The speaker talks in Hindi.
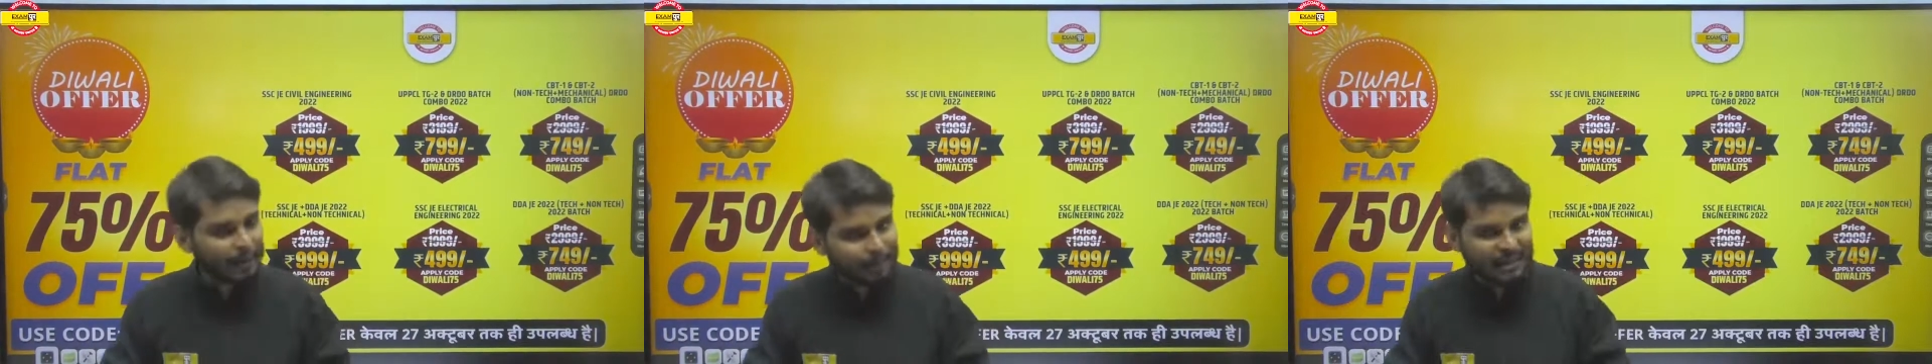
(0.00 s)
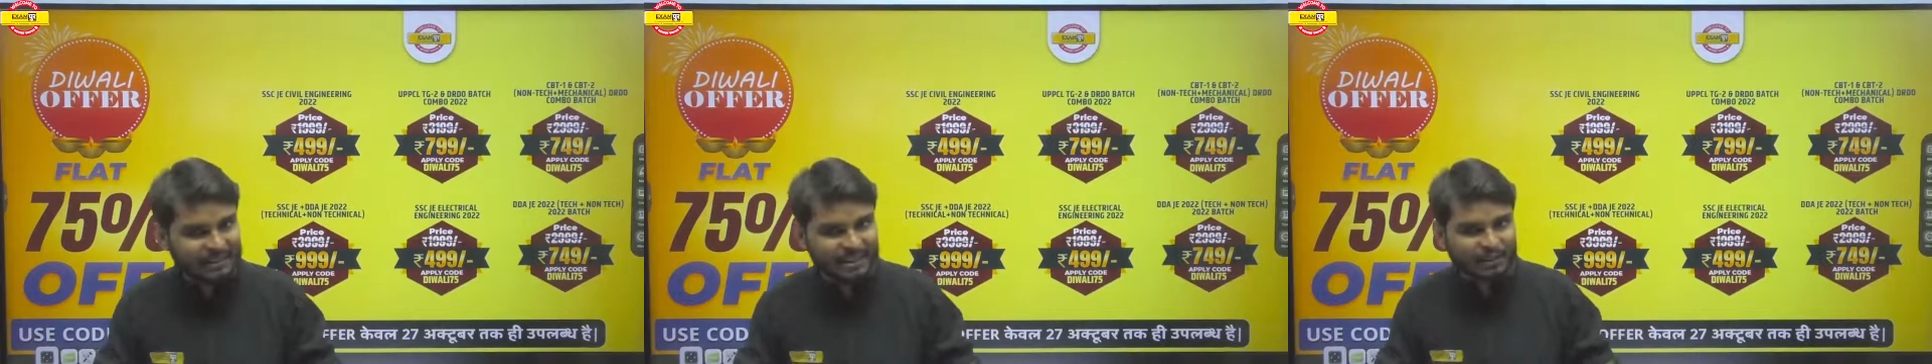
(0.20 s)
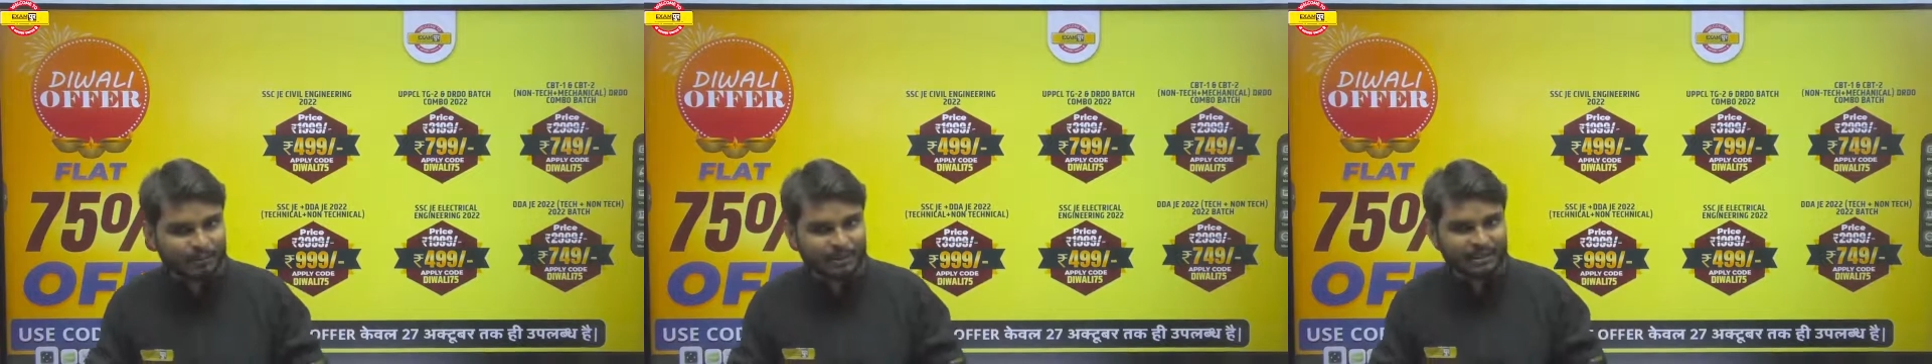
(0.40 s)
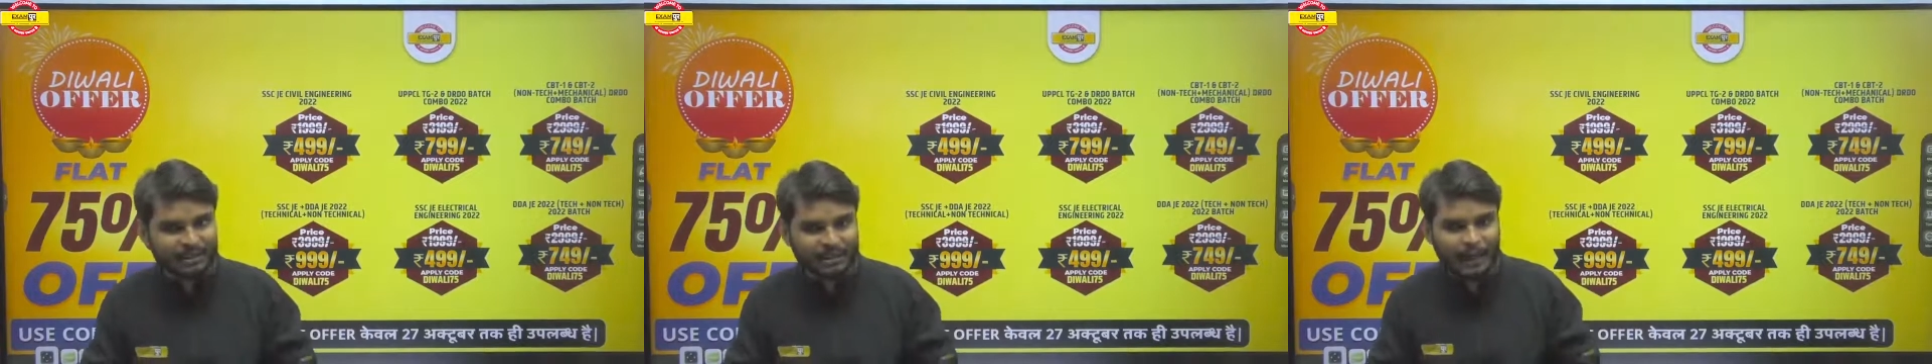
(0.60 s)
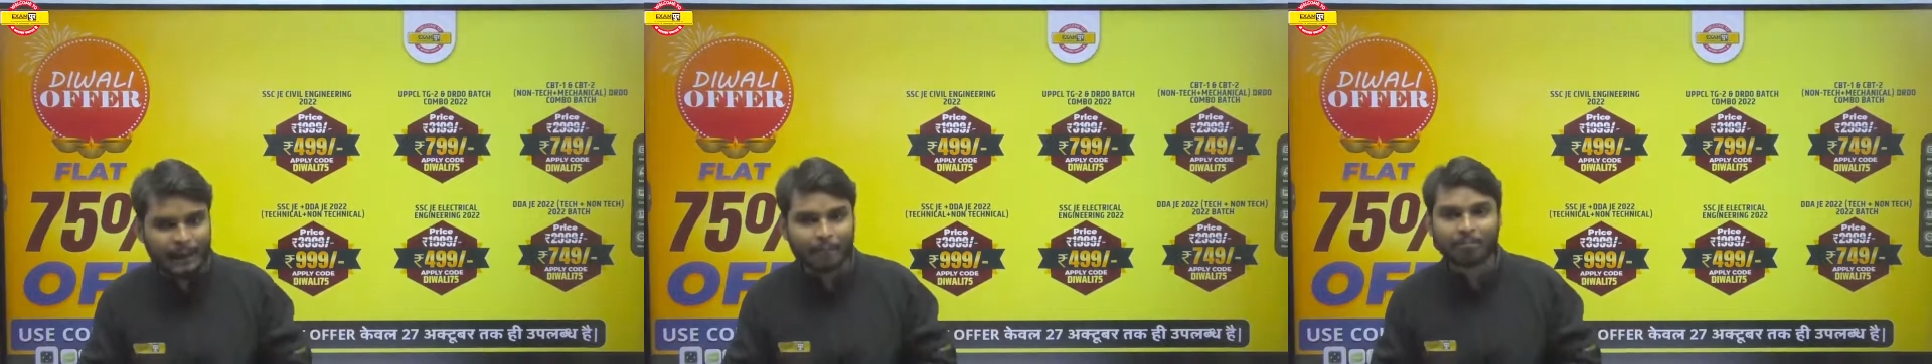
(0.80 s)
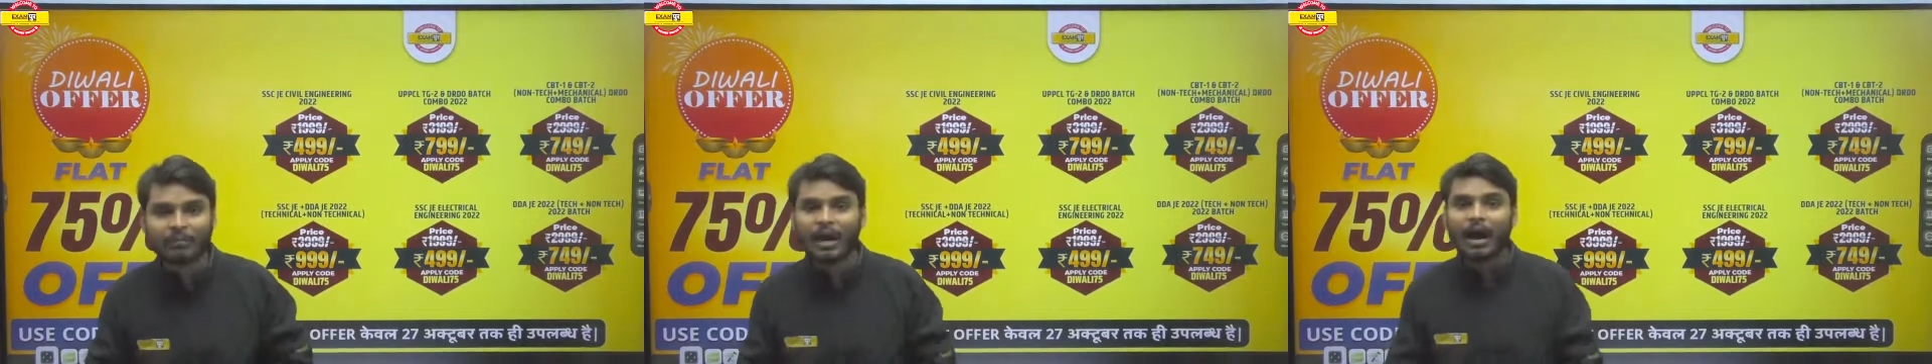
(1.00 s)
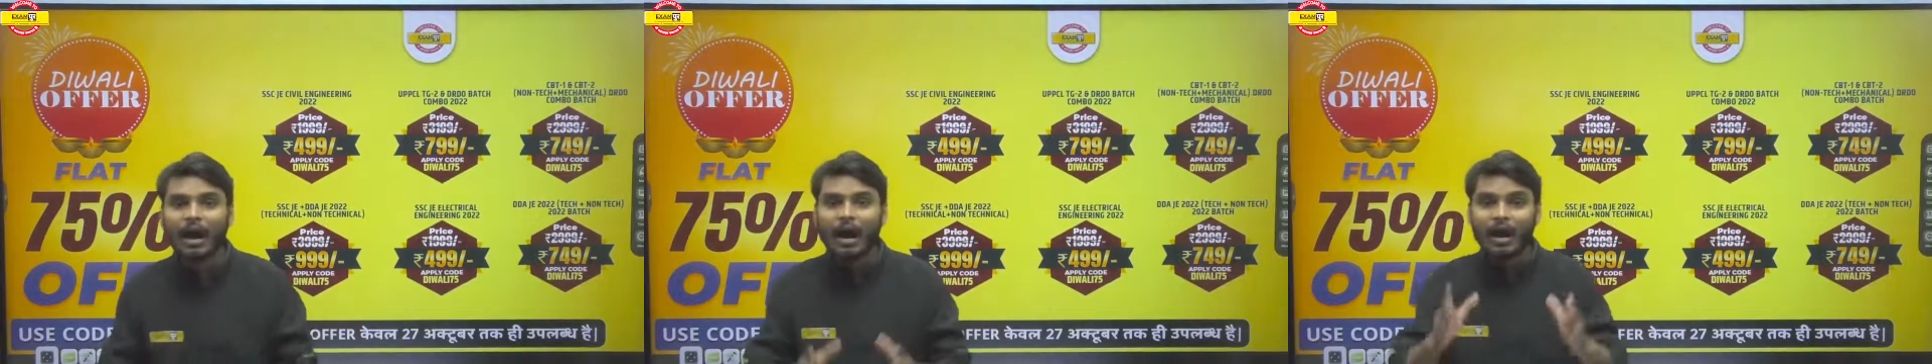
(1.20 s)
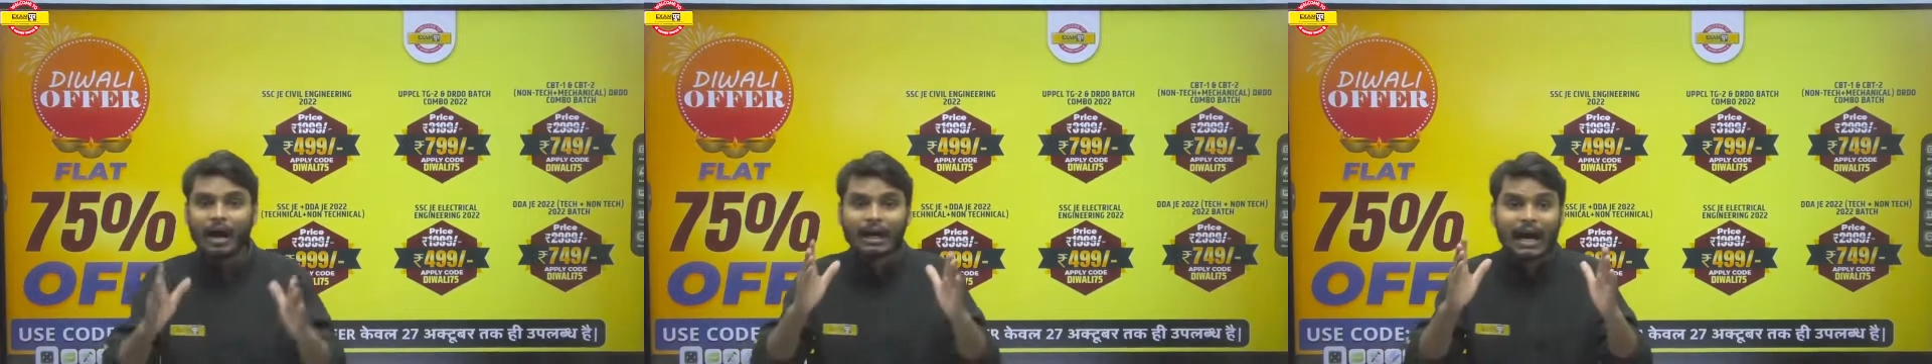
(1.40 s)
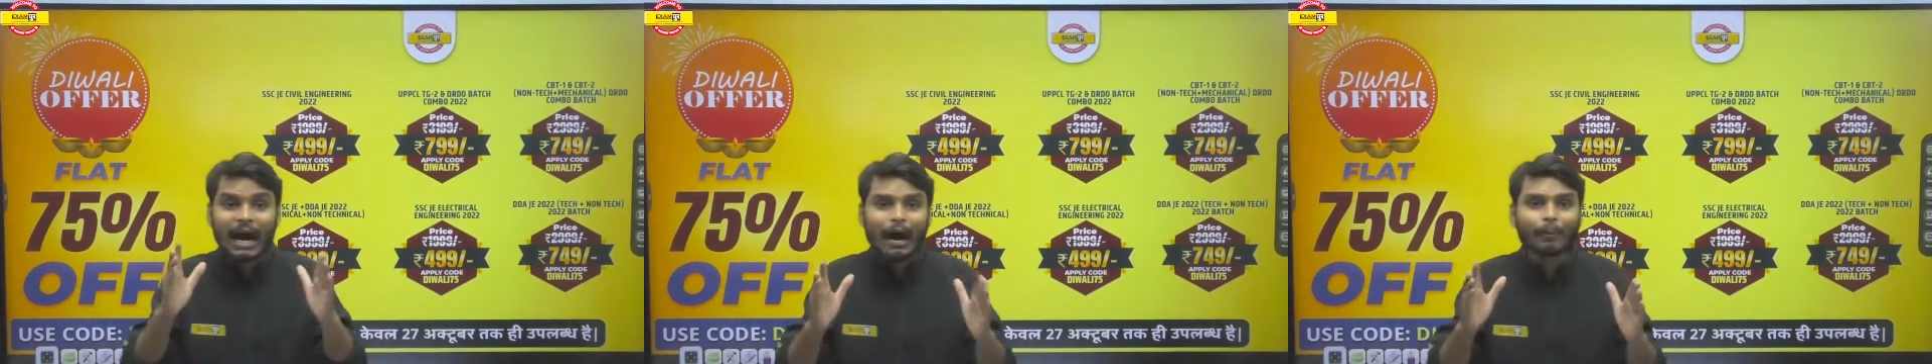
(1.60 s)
बैचेस पे ठीक है अगर